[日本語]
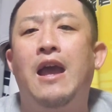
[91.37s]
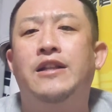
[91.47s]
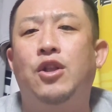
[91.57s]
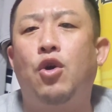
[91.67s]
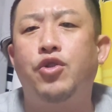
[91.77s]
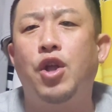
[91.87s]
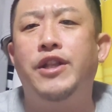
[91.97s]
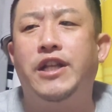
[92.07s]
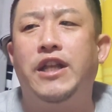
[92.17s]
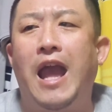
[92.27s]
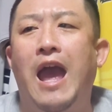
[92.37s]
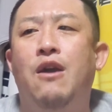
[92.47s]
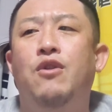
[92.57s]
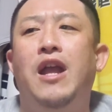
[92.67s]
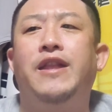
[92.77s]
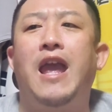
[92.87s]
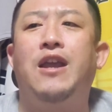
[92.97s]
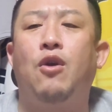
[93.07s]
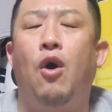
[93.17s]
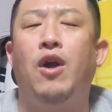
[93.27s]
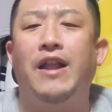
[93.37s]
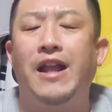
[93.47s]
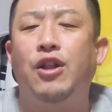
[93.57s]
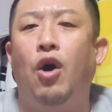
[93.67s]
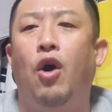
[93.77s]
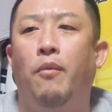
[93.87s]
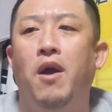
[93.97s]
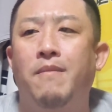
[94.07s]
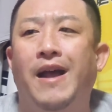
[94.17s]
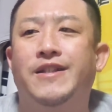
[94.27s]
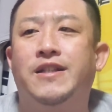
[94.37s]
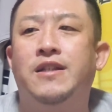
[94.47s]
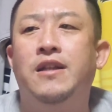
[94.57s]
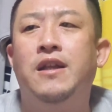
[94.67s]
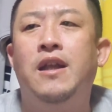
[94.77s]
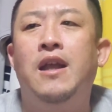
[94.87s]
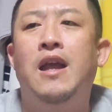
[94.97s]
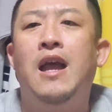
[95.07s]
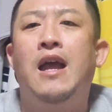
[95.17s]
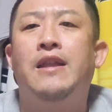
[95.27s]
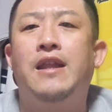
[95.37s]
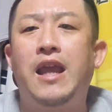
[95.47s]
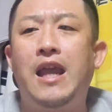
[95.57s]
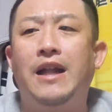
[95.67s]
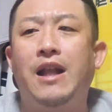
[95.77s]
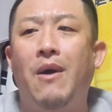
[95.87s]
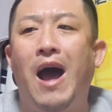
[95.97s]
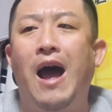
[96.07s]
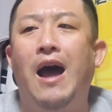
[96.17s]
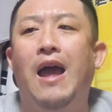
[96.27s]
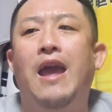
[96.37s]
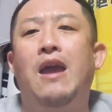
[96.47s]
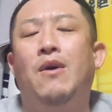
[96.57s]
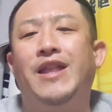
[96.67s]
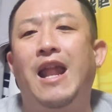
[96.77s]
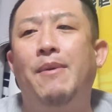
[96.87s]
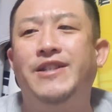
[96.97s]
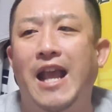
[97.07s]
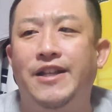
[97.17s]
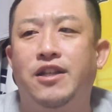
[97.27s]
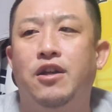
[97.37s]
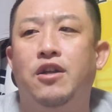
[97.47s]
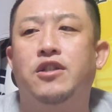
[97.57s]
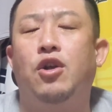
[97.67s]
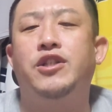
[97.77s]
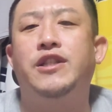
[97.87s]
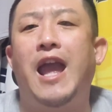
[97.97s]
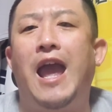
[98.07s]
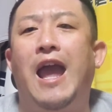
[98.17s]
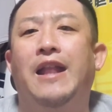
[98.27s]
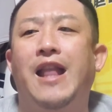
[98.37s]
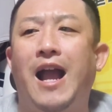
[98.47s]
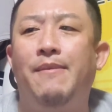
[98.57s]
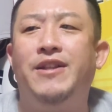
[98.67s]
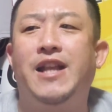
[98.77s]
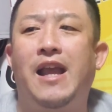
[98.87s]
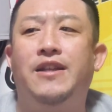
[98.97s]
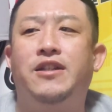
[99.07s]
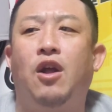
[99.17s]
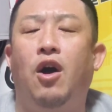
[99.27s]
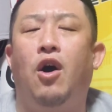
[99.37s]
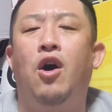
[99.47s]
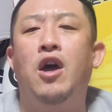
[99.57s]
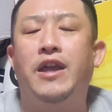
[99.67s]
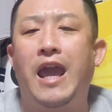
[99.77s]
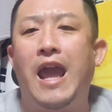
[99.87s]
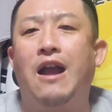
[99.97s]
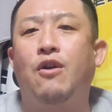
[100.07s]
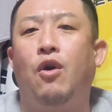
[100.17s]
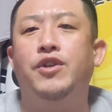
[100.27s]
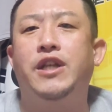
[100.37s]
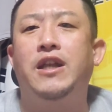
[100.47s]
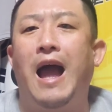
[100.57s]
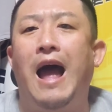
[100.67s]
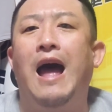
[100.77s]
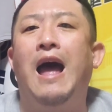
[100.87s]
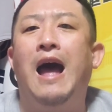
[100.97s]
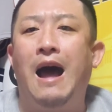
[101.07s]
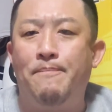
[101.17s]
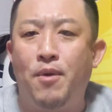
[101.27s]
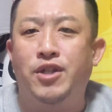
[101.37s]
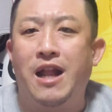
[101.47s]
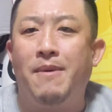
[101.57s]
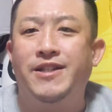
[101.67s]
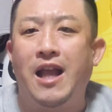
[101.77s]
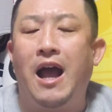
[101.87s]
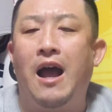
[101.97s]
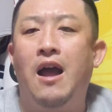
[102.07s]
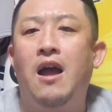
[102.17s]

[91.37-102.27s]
そのことについて触れていこうかなと思います。で、新潟は渡辺選手、そして田上選手の契約更新が発表されました。